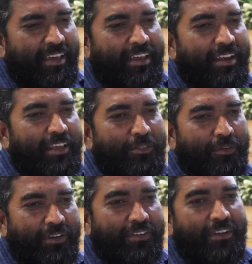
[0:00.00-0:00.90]
ఏం లేదు
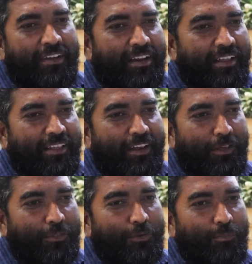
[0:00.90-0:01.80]
క్రిస్టియన్ అనేది
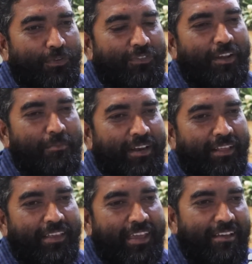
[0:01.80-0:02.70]
లేదు ముస్లిం
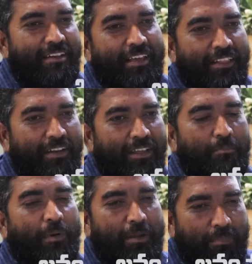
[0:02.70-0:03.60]
అనేది ఏం లేదండి
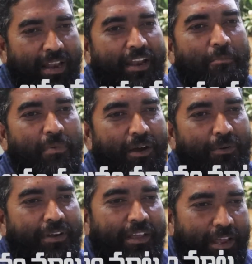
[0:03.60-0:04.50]
పరిపాలన
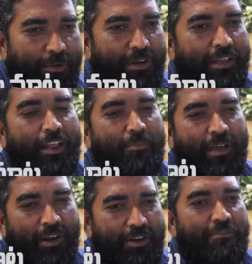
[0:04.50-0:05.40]
బాగుంటే ఎవరిని
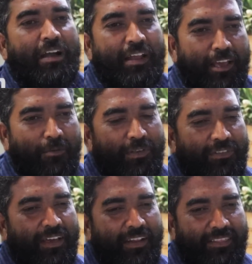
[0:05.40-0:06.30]
గెలిపించాలని వాళ్ళు
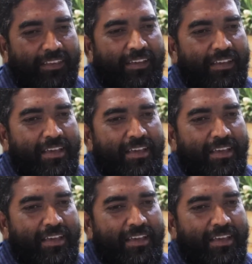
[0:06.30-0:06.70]
గెలిపిస్తారు అంతే